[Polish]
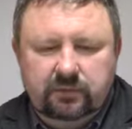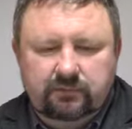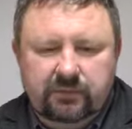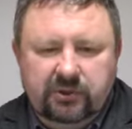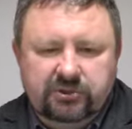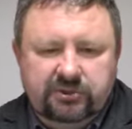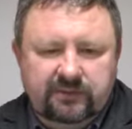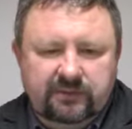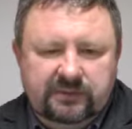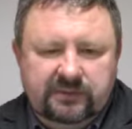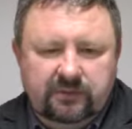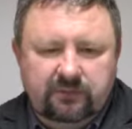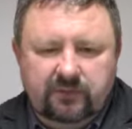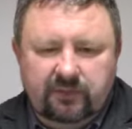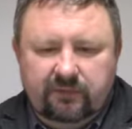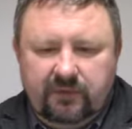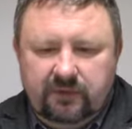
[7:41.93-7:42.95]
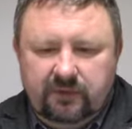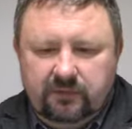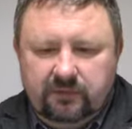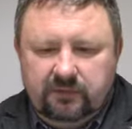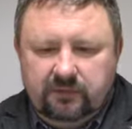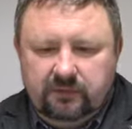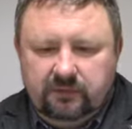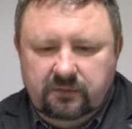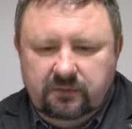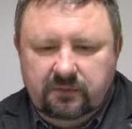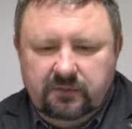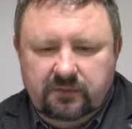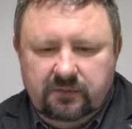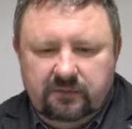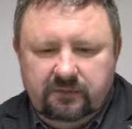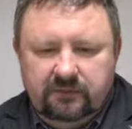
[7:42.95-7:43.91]
będzie występowało tu
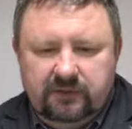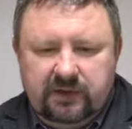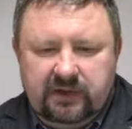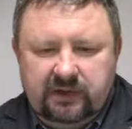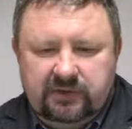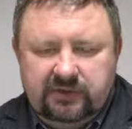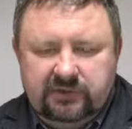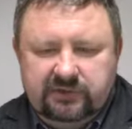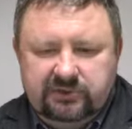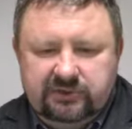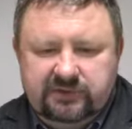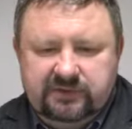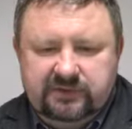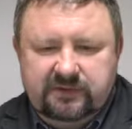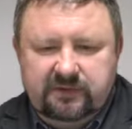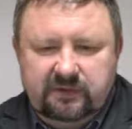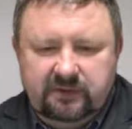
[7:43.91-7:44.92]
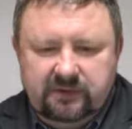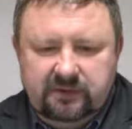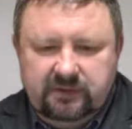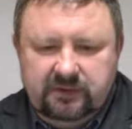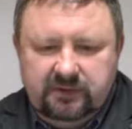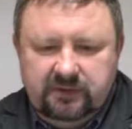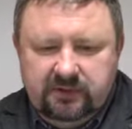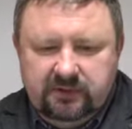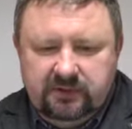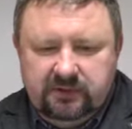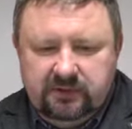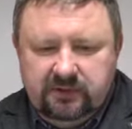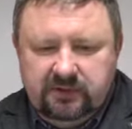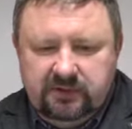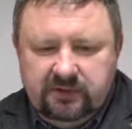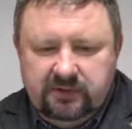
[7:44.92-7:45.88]
w charakterze strony
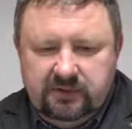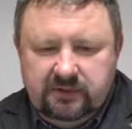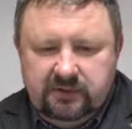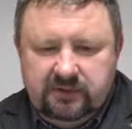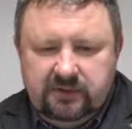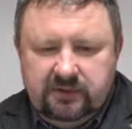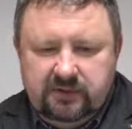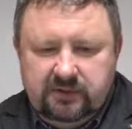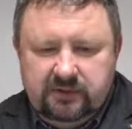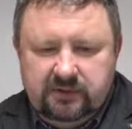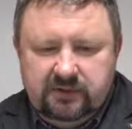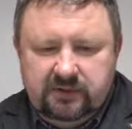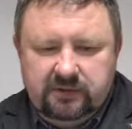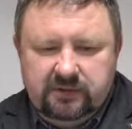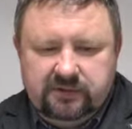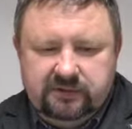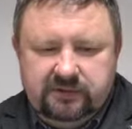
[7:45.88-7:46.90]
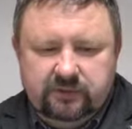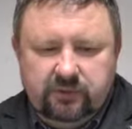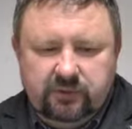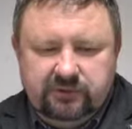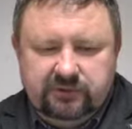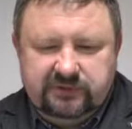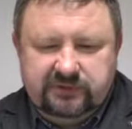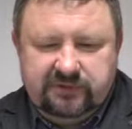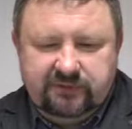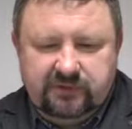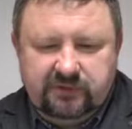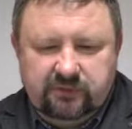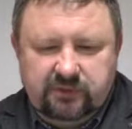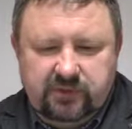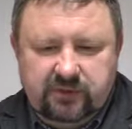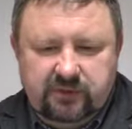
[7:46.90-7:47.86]
i, i, i złoży
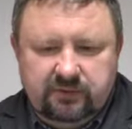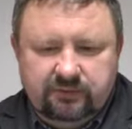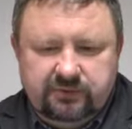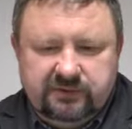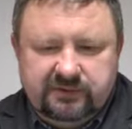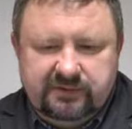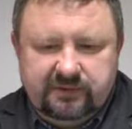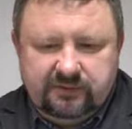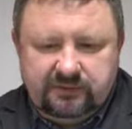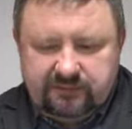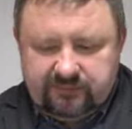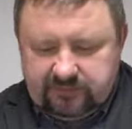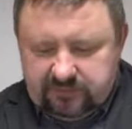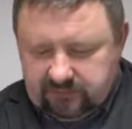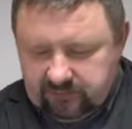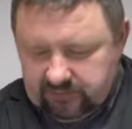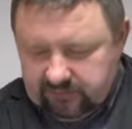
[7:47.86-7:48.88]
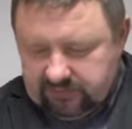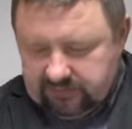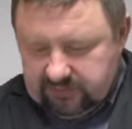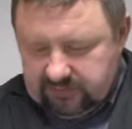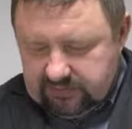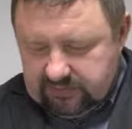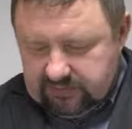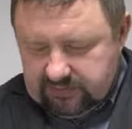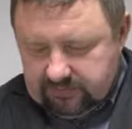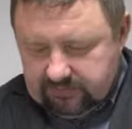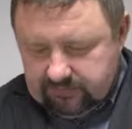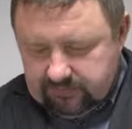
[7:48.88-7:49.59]
zawiadomienie o przestępstwie odpowiednie.